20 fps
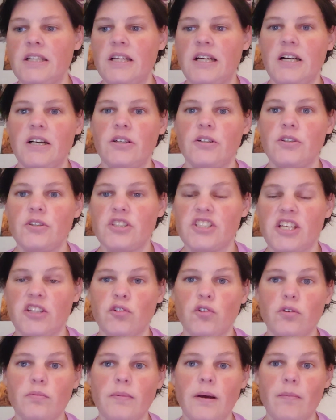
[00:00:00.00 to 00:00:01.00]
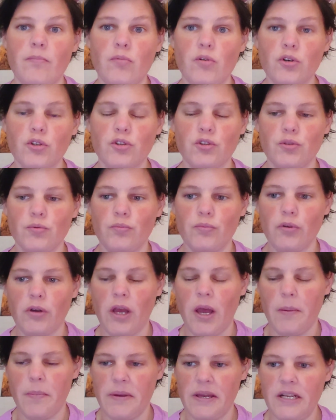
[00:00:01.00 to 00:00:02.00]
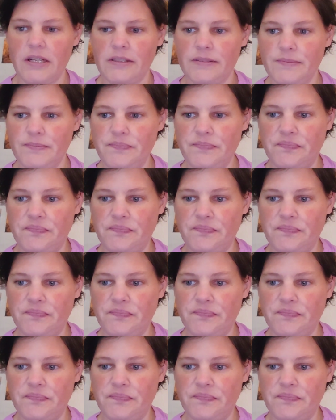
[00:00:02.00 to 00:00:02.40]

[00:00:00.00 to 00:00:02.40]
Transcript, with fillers: Là, euh, j'attends que ma banque me rappelle.